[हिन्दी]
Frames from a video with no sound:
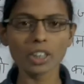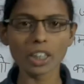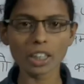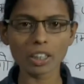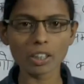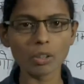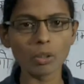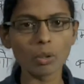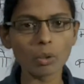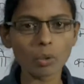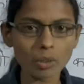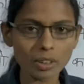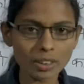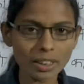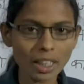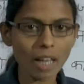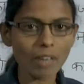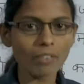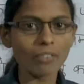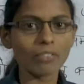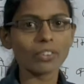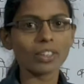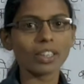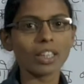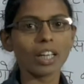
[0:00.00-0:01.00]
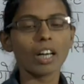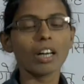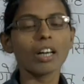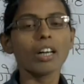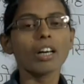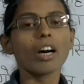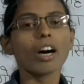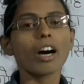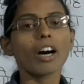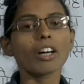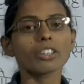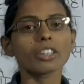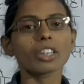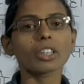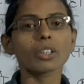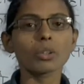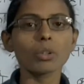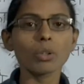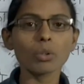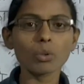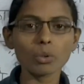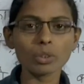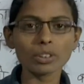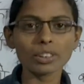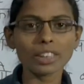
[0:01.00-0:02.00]
जंगलों को साफ किया और
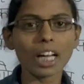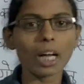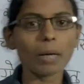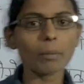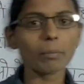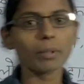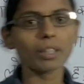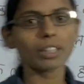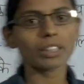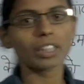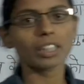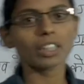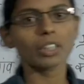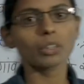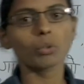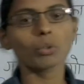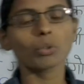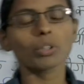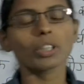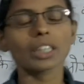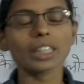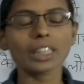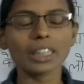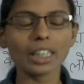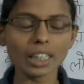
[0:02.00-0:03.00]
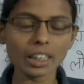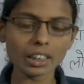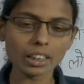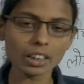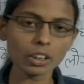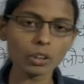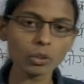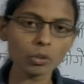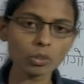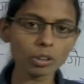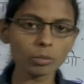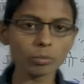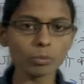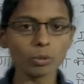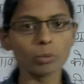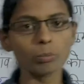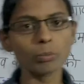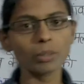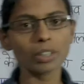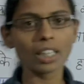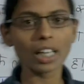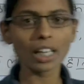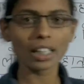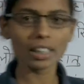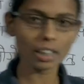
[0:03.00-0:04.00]
जंगलों को साफ करके इन्होंने खेती युक्त
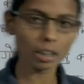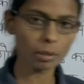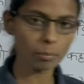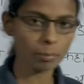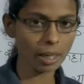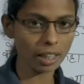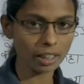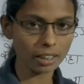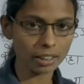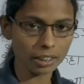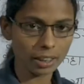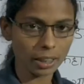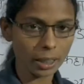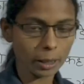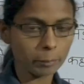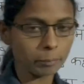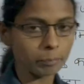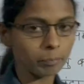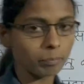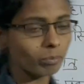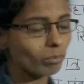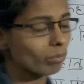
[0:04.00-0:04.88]
भूमि का निर्माण किया